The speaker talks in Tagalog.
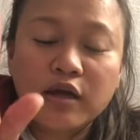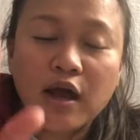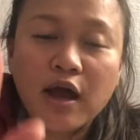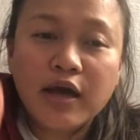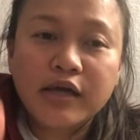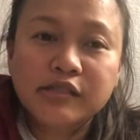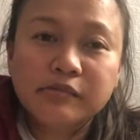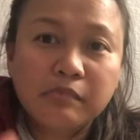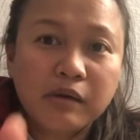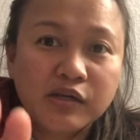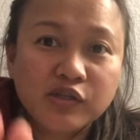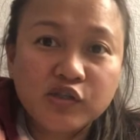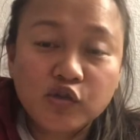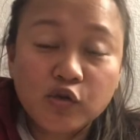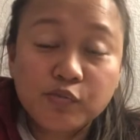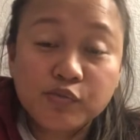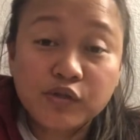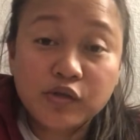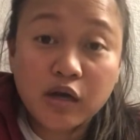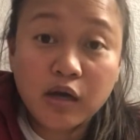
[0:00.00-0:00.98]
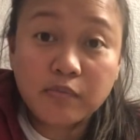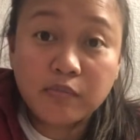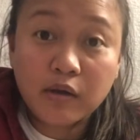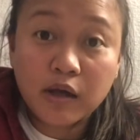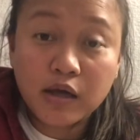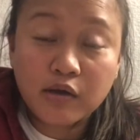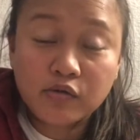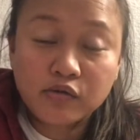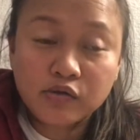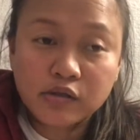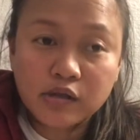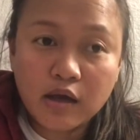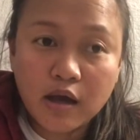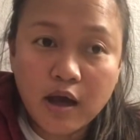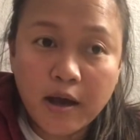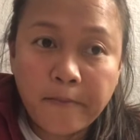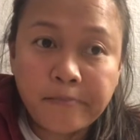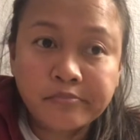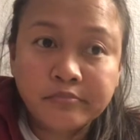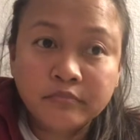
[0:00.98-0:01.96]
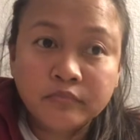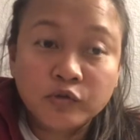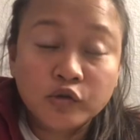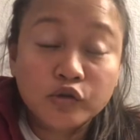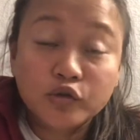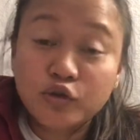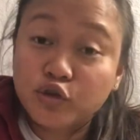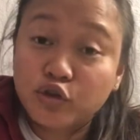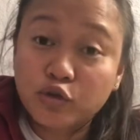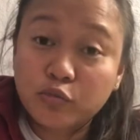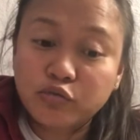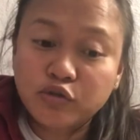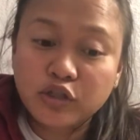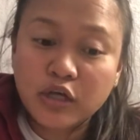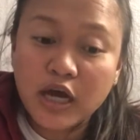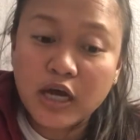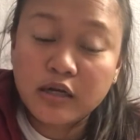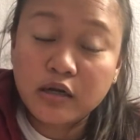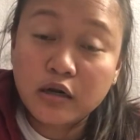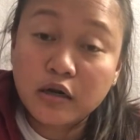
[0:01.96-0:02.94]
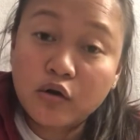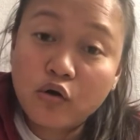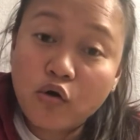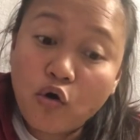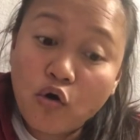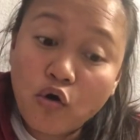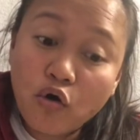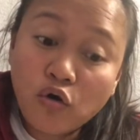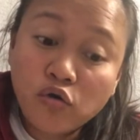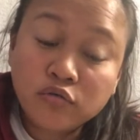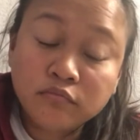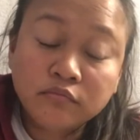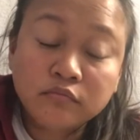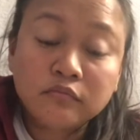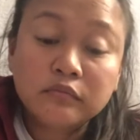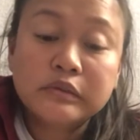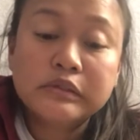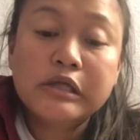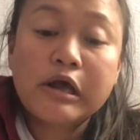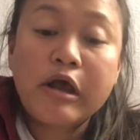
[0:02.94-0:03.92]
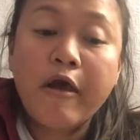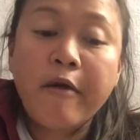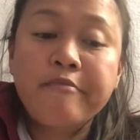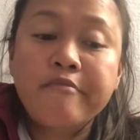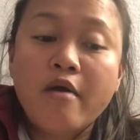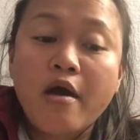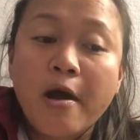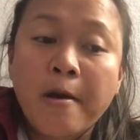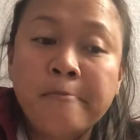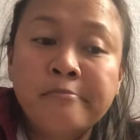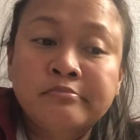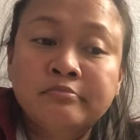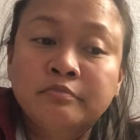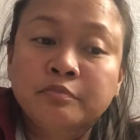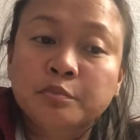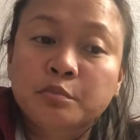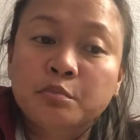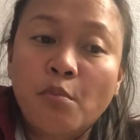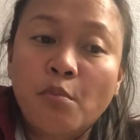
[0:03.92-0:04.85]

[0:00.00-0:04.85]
guys, mag-subscribe kayo sa YouTube channel ko. Then, Ma'am,